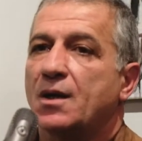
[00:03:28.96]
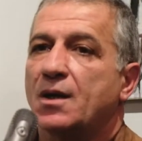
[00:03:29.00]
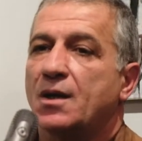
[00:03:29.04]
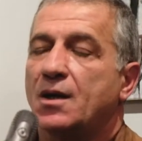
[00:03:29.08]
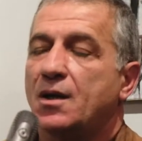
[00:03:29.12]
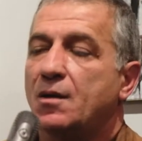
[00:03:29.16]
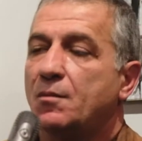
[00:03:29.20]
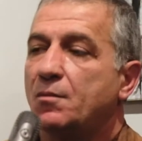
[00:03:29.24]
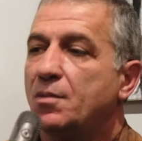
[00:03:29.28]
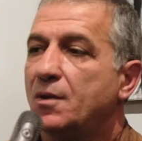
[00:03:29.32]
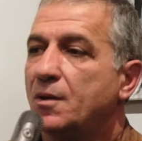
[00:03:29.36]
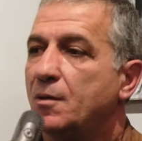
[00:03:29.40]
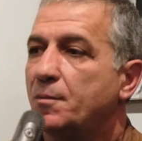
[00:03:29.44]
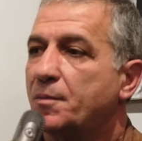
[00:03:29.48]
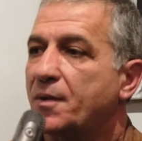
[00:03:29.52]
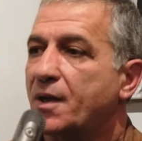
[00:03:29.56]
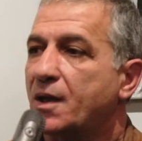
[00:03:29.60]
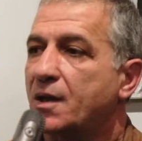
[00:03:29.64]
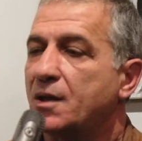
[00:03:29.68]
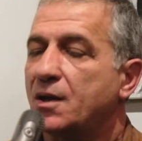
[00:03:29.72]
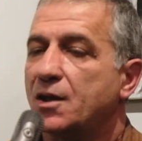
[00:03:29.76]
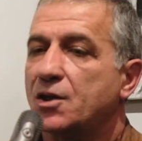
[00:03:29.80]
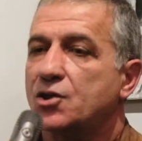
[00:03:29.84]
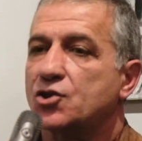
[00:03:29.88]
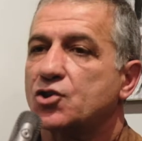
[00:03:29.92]
И был
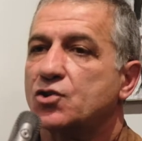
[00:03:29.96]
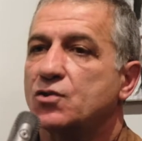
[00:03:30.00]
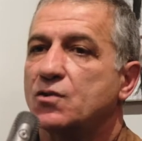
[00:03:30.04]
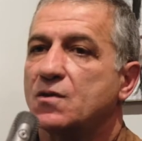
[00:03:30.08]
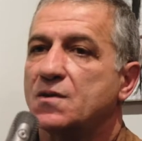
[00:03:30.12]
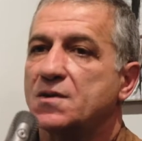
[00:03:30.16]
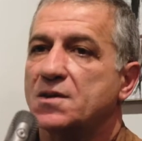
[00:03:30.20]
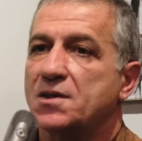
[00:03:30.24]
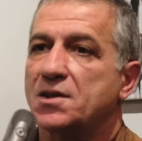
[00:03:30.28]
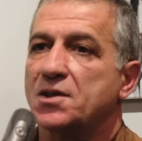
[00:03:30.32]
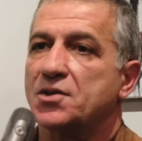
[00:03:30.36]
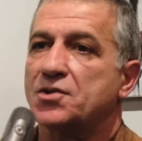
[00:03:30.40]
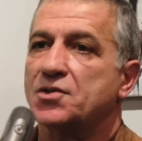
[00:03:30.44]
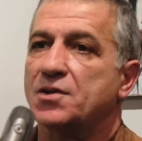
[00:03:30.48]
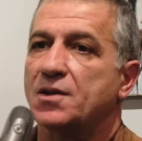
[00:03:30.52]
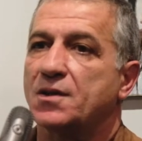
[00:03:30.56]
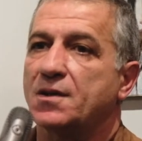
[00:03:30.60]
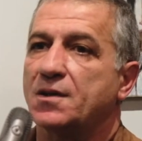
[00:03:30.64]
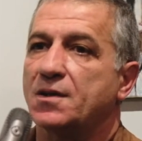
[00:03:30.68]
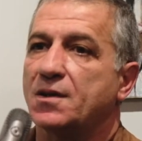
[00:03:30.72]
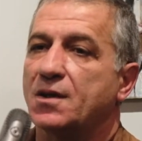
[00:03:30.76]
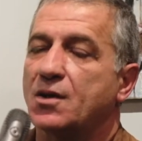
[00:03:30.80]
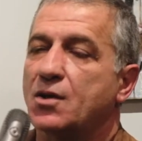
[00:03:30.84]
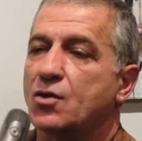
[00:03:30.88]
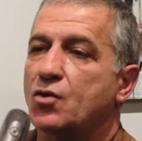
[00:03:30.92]
приглашен, значит, э,